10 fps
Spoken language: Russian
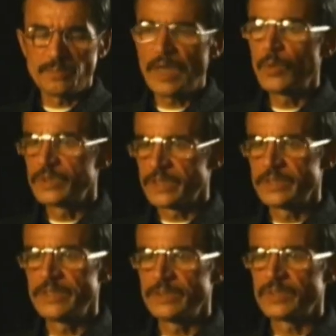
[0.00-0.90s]
покончить
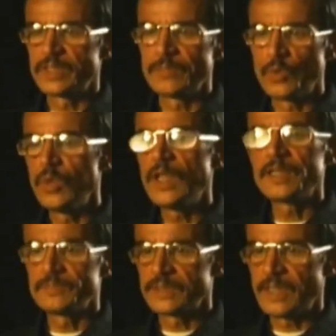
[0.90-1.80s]
жизнь с этим
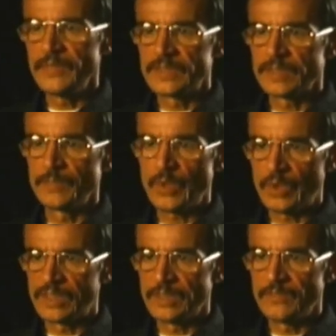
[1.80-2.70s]
гулагом советским,
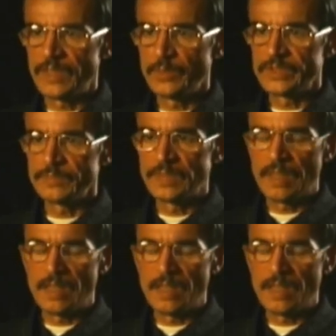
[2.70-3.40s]
проклятым, вонючим.